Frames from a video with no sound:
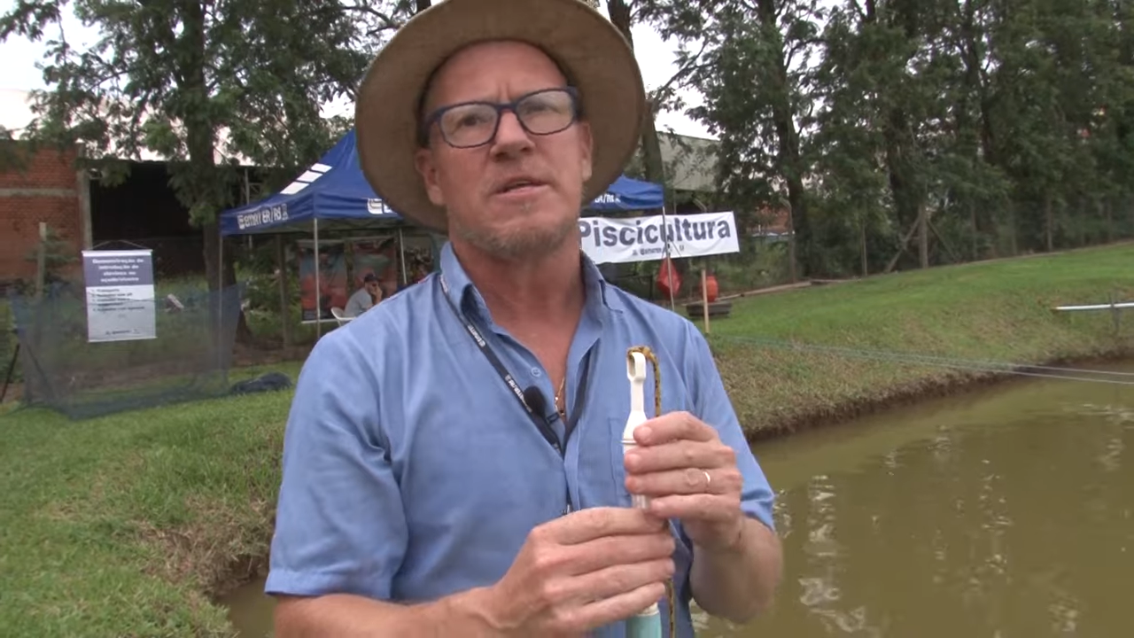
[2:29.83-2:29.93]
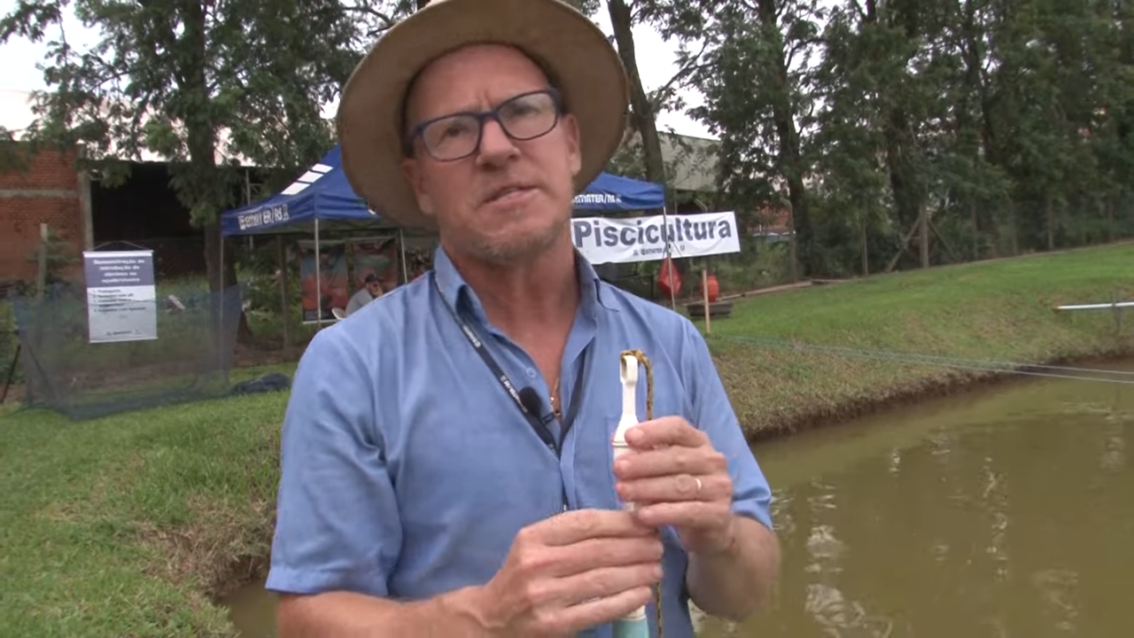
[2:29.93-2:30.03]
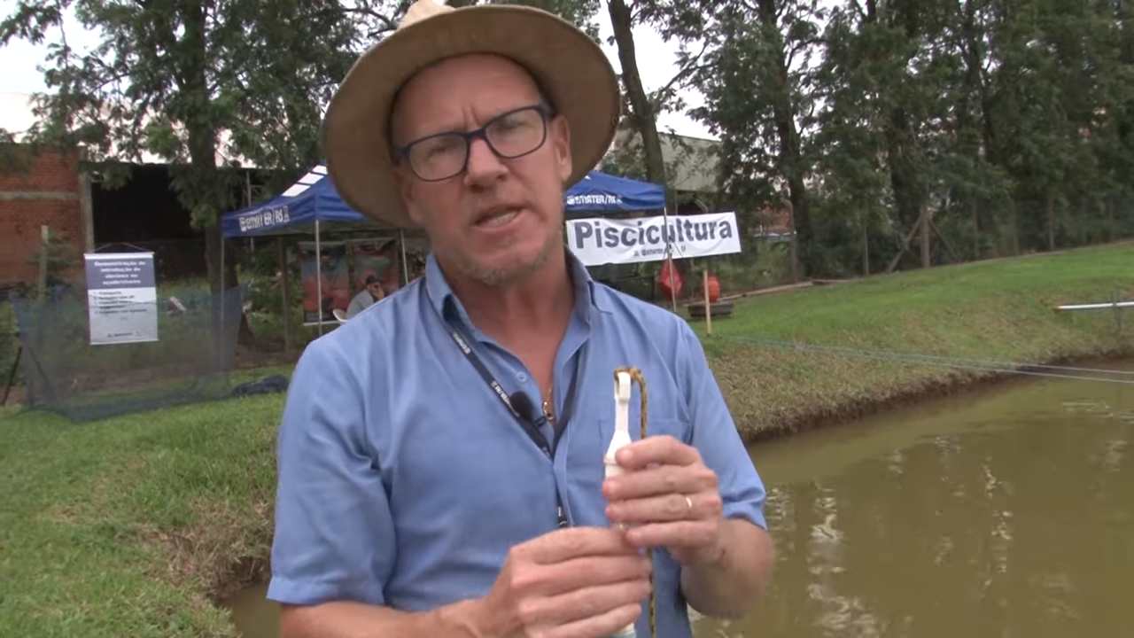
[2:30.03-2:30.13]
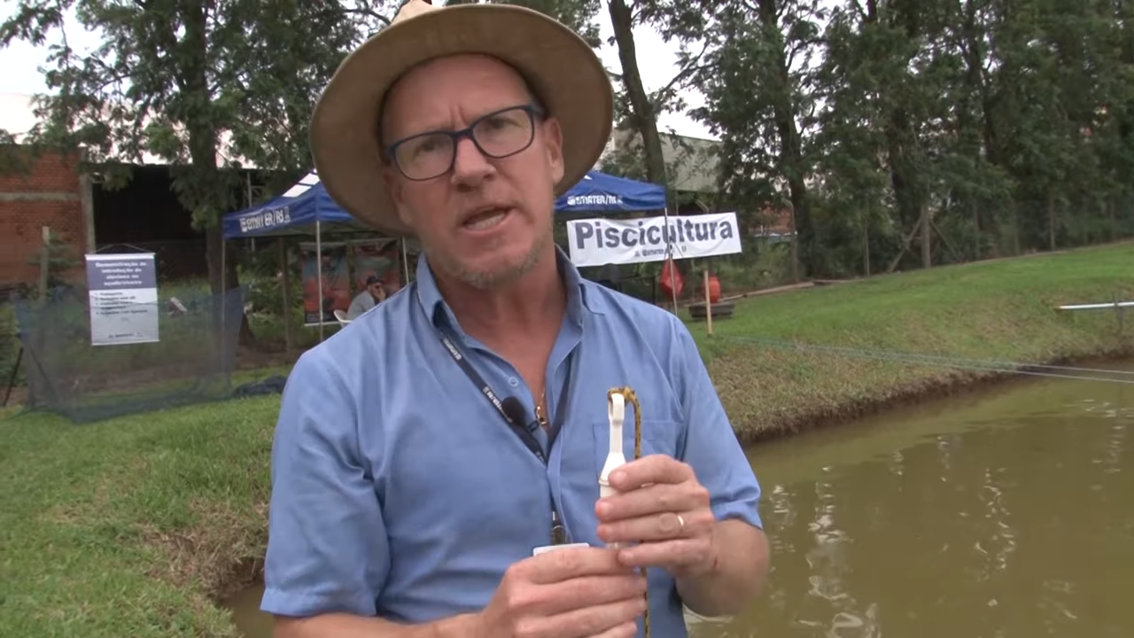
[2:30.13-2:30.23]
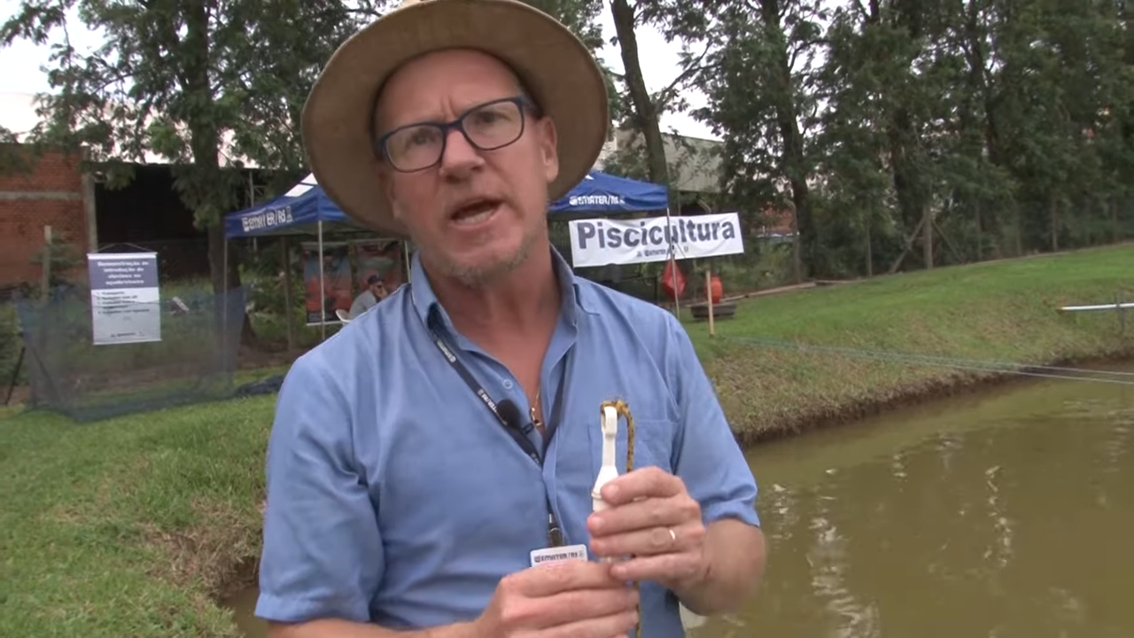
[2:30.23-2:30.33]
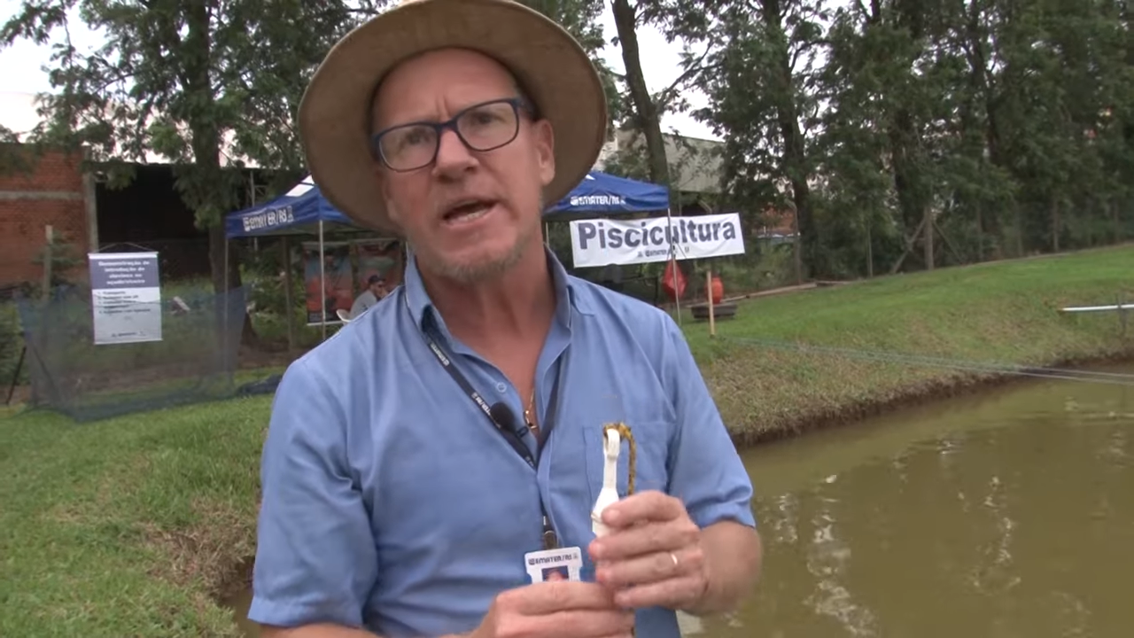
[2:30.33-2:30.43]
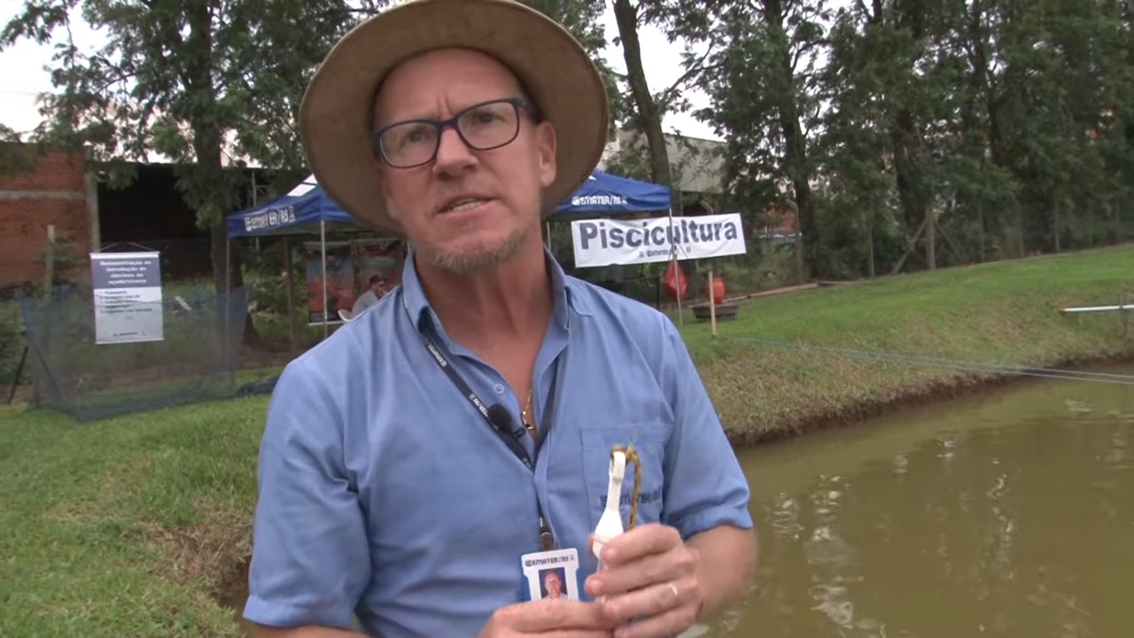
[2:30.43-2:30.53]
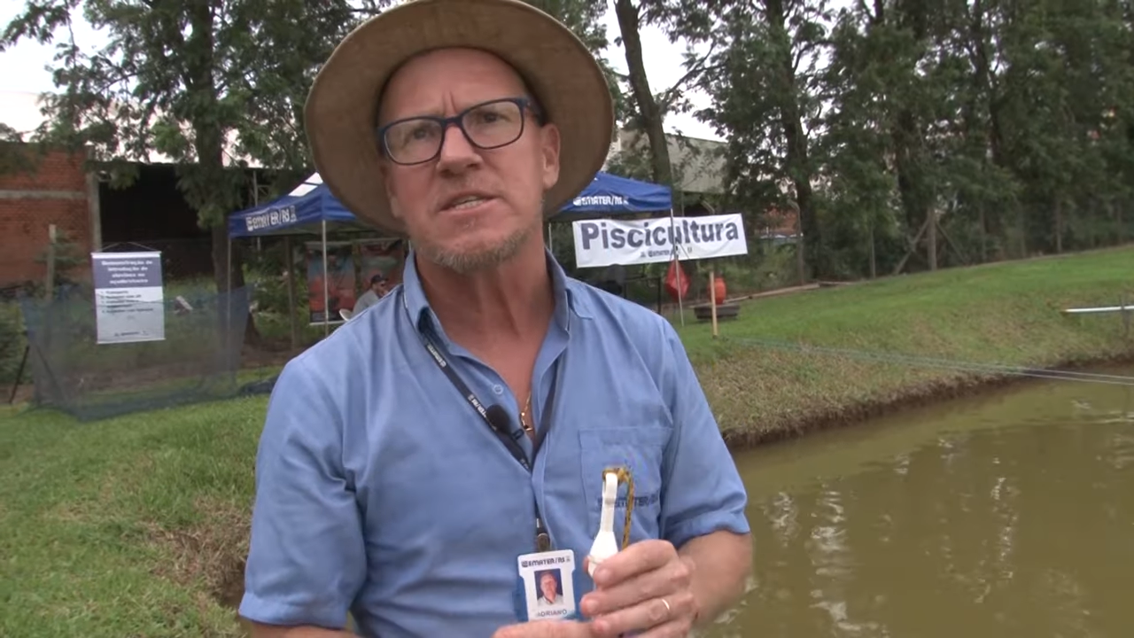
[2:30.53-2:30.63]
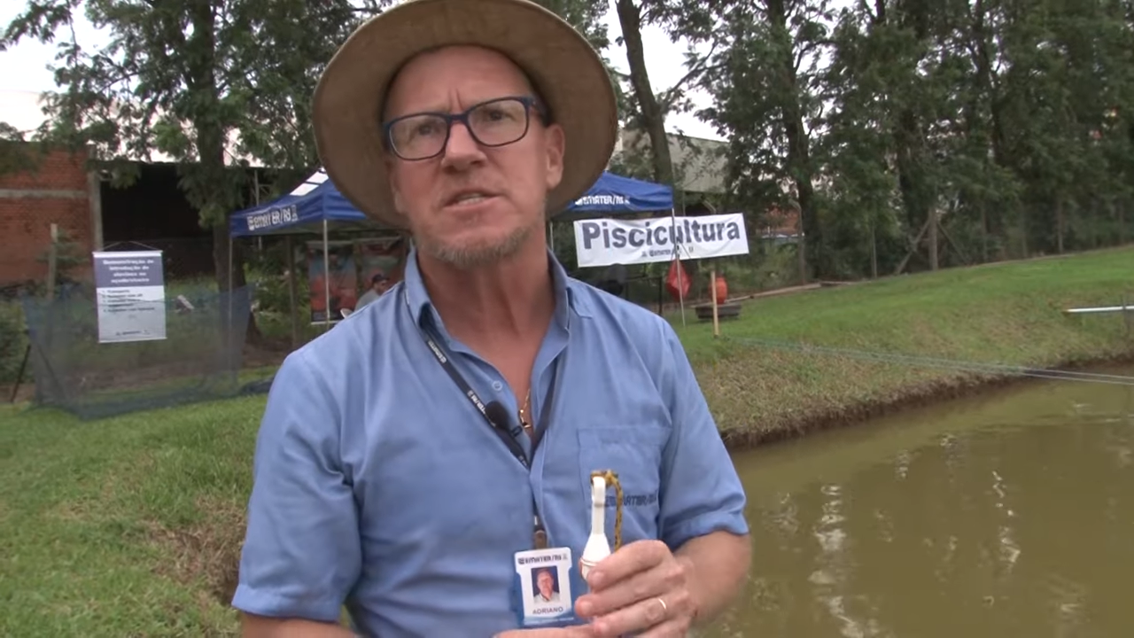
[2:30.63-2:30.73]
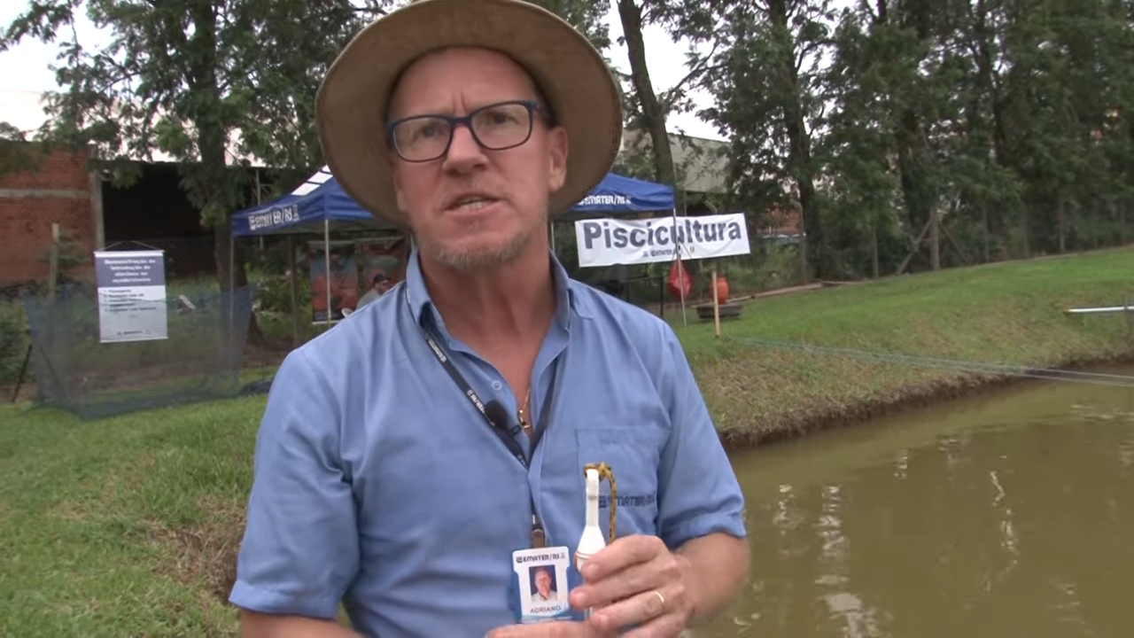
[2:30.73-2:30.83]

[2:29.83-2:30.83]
Seria essas